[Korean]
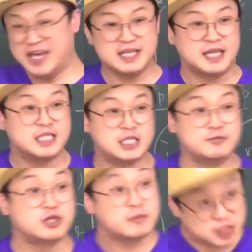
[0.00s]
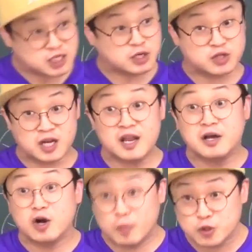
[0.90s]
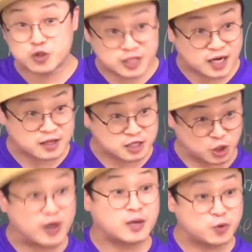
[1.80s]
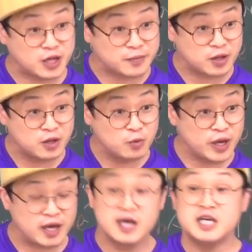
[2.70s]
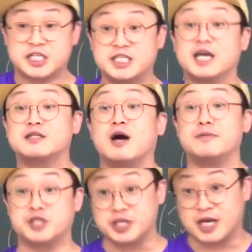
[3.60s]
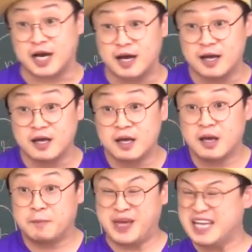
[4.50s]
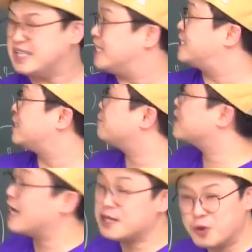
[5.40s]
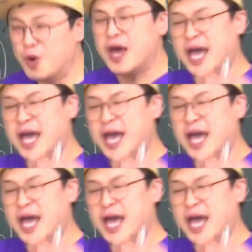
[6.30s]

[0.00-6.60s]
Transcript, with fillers: being deceived 그럼 실제로는 틀린 걸로 볼 수도 있다는 거예 정확히 본다면. 왜? 시제가 더 앞서니까. being deceived가 아니고